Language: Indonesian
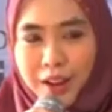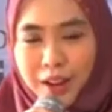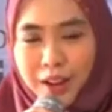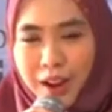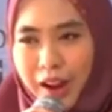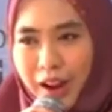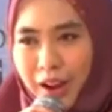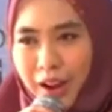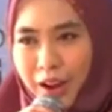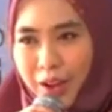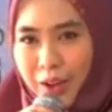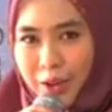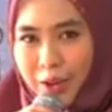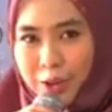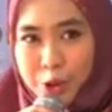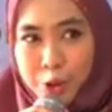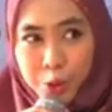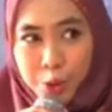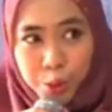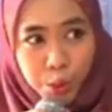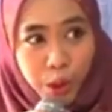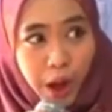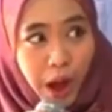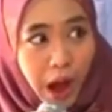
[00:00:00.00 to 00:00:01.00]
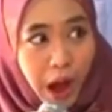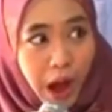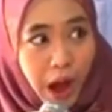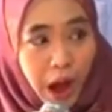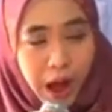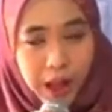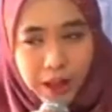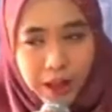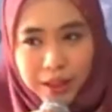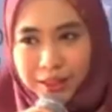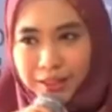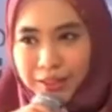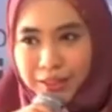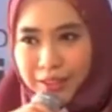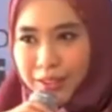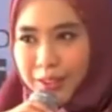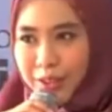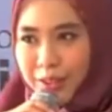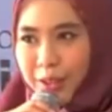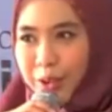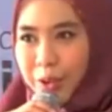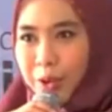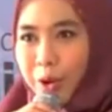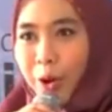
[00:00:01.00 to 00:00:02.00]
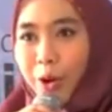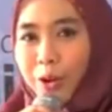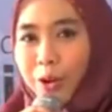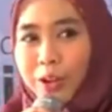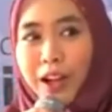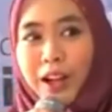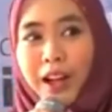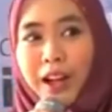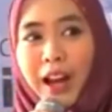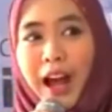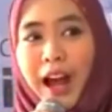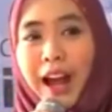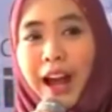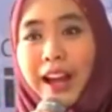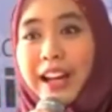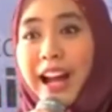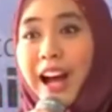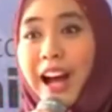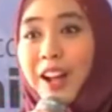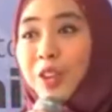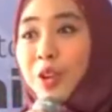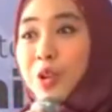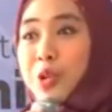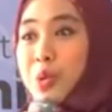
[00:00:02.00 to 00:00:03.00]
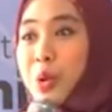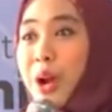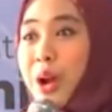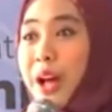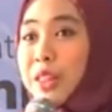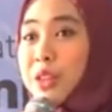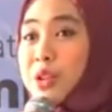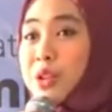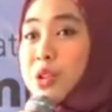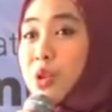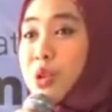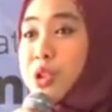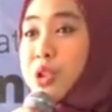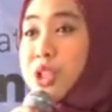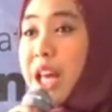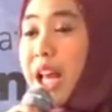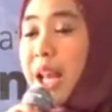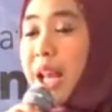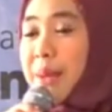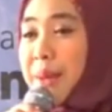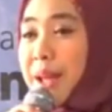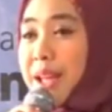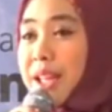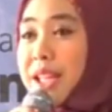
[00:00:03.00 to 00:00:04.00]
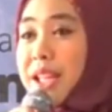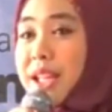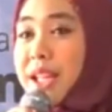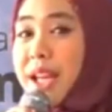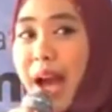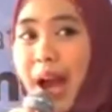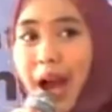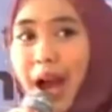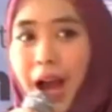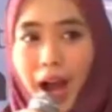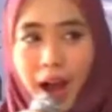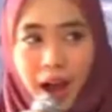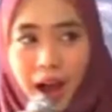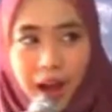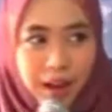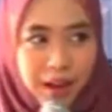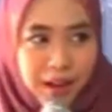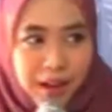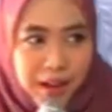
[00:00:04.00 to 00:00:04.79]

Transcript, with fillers: tangga curhat ke orang lain atau curhat di sosial media.